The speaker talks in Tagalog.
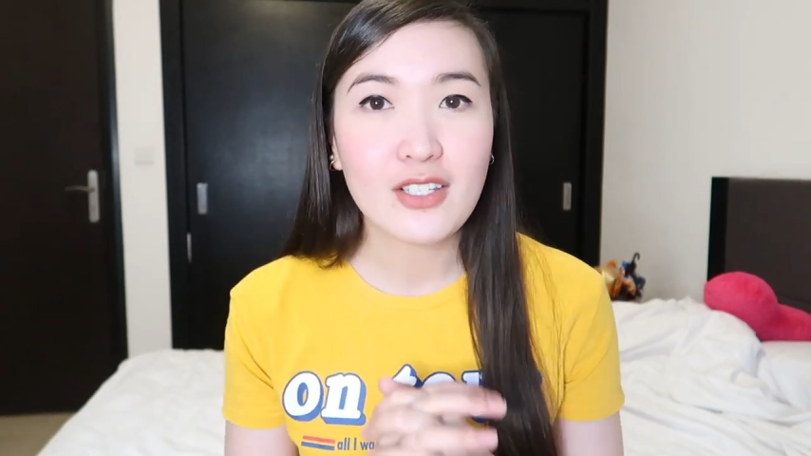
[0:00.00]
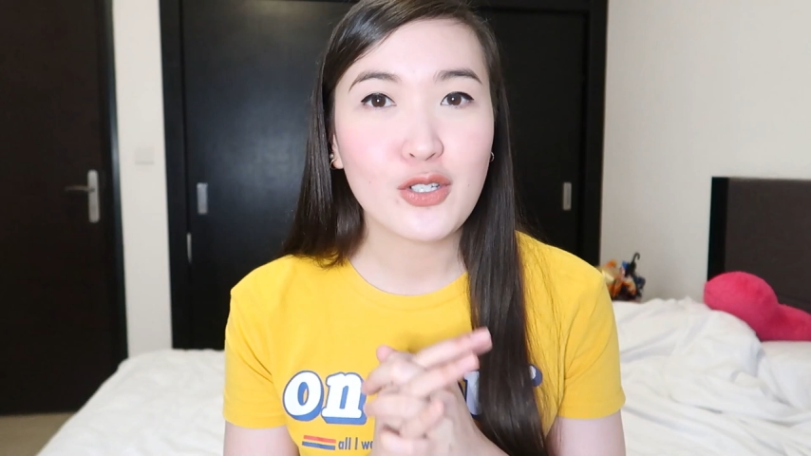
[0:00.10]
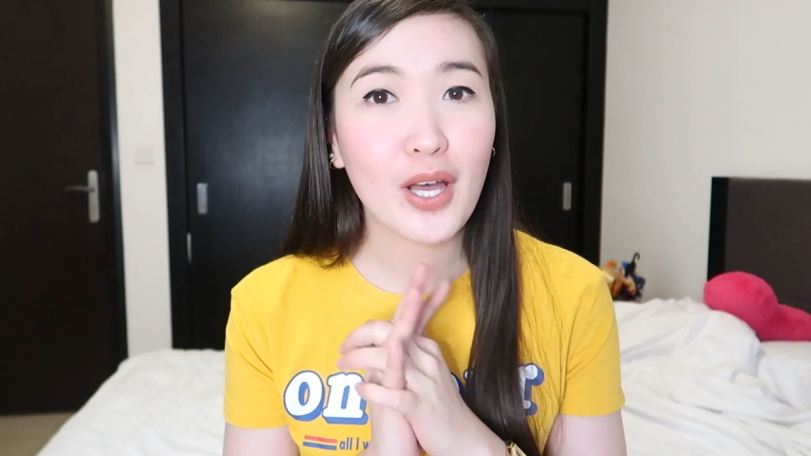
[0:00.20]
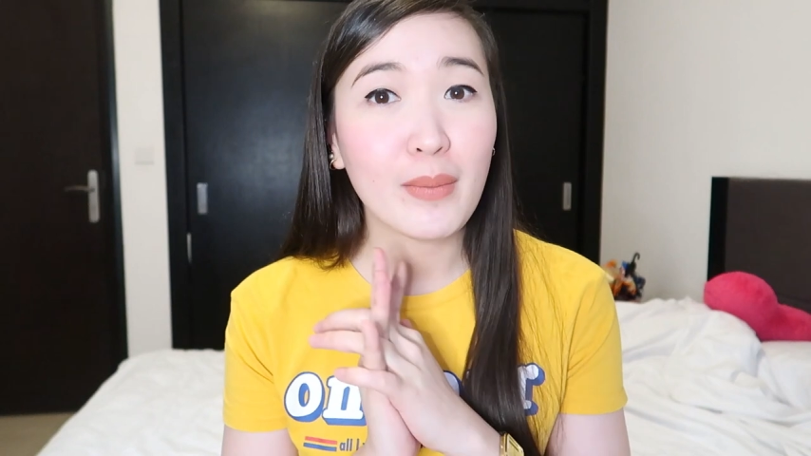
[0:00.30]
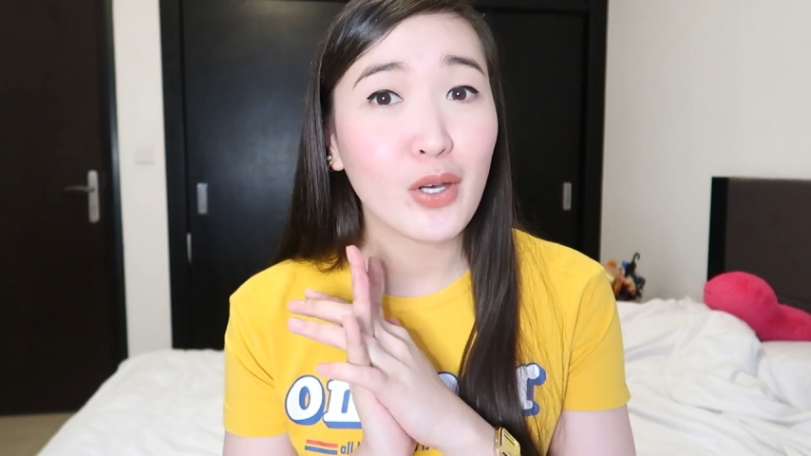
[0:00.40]

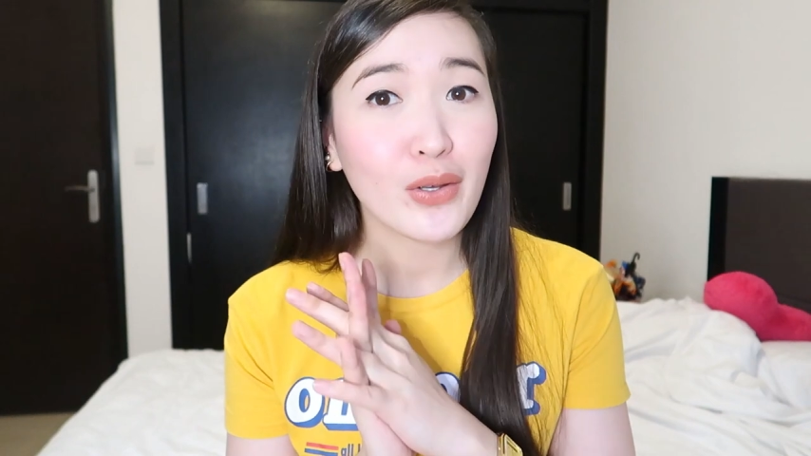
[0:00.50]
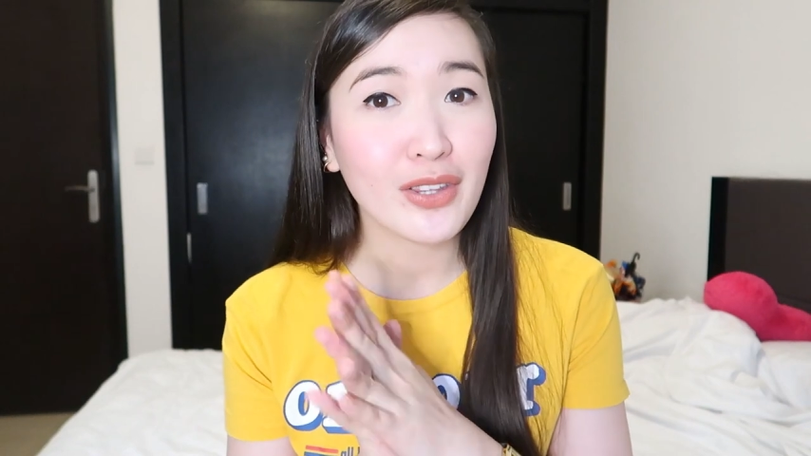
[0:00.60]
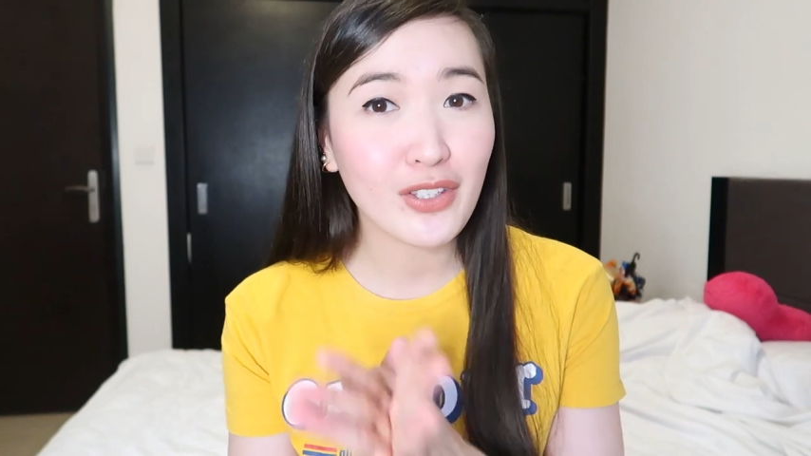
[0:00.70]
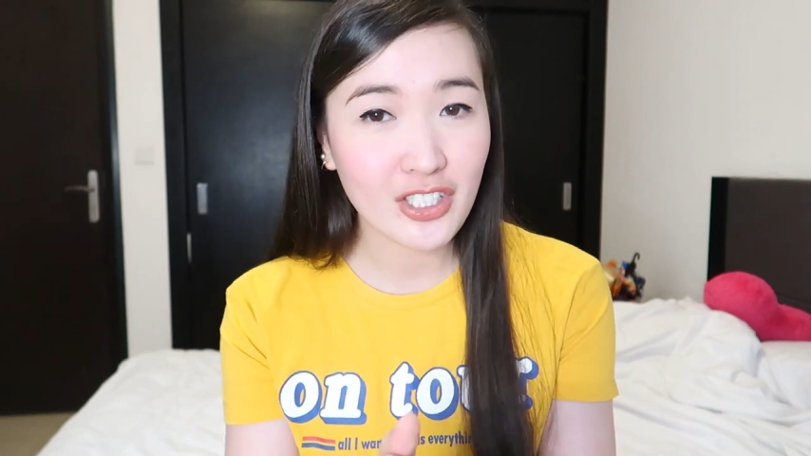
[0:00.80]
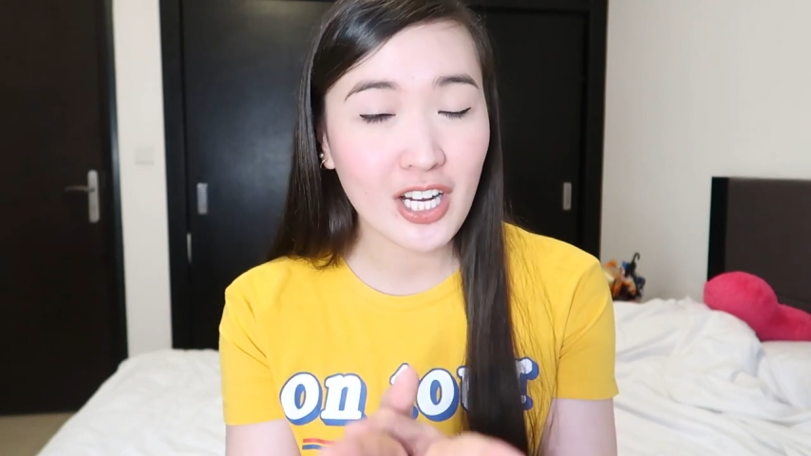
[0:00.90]
So I'm going
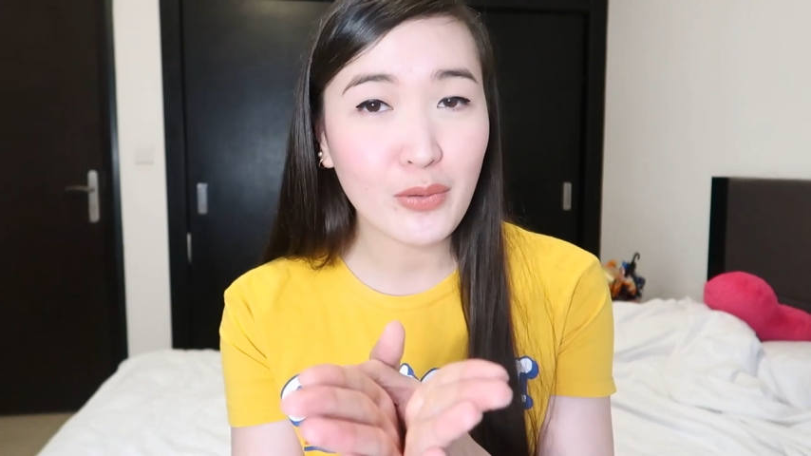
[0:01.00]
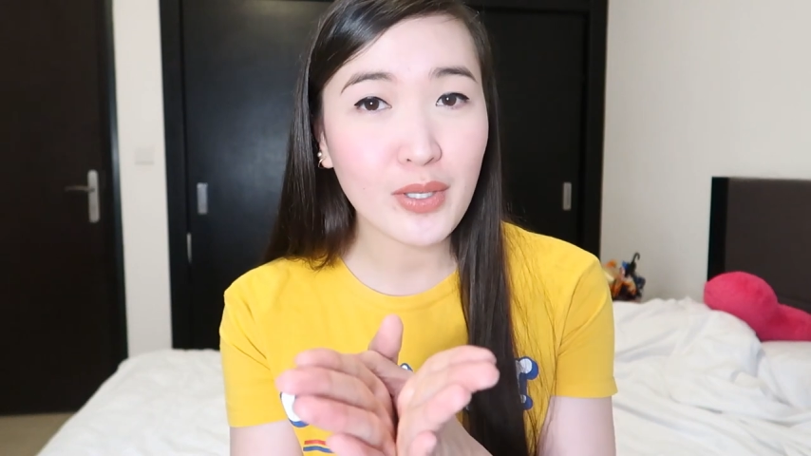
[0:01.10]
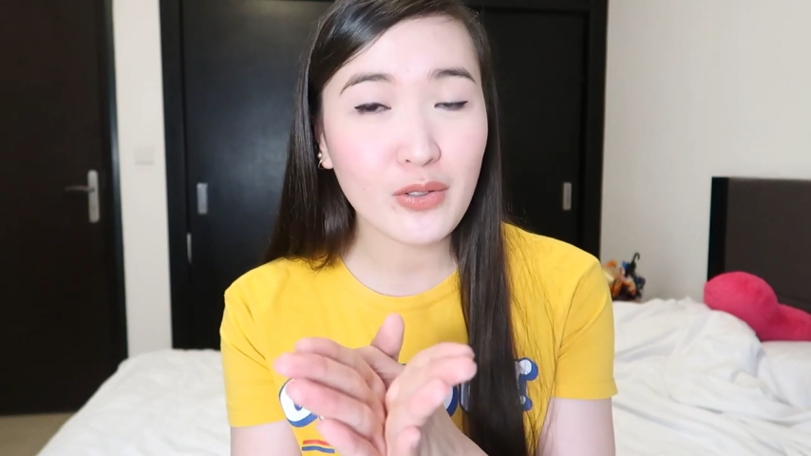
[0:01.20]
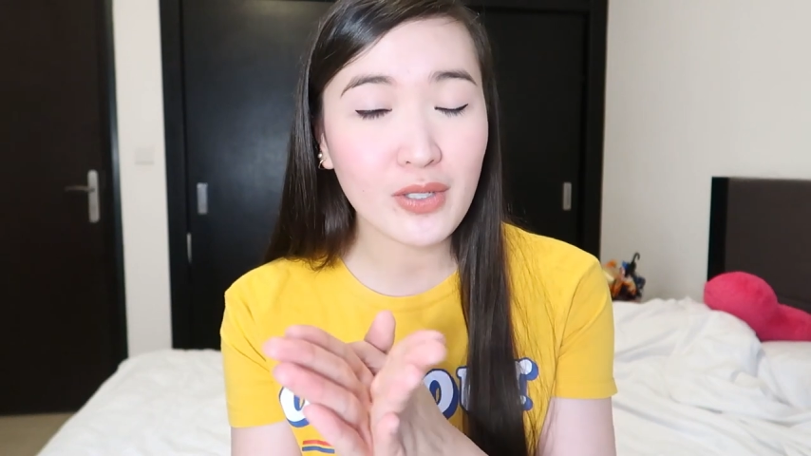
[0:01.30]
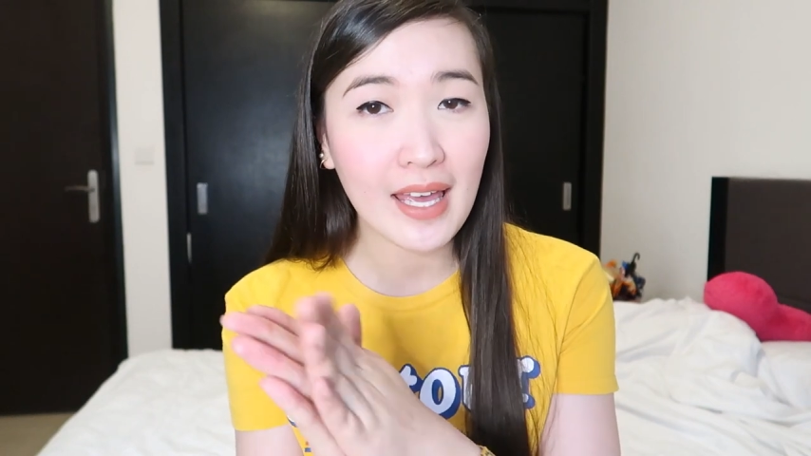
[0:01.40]
to share with you